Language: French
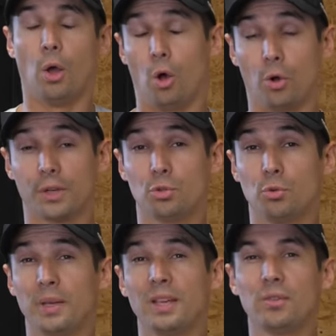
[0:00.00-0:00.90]
En
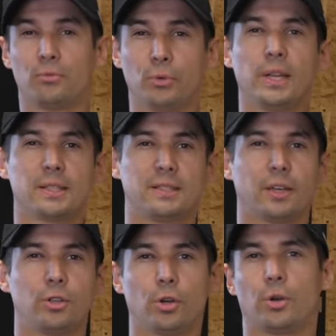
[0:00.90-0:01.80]
résumé, vu de
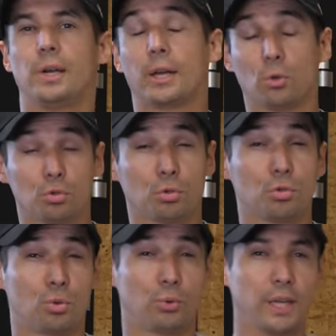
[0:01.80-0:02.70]
l'extérieur, la
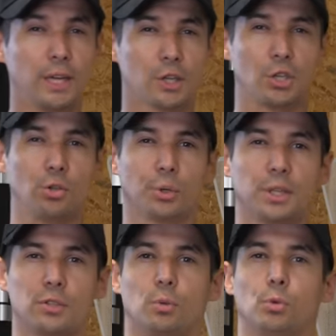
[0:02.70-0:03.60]
construction et
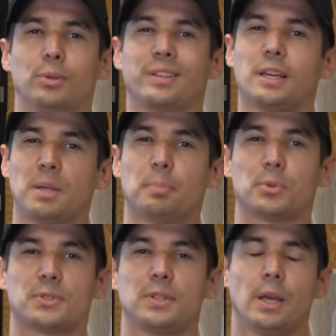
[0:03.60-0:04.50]
l'ingénierie semblent très bien
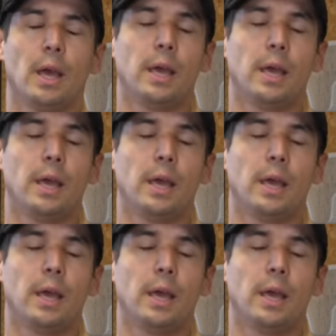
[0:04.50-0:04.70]
pensées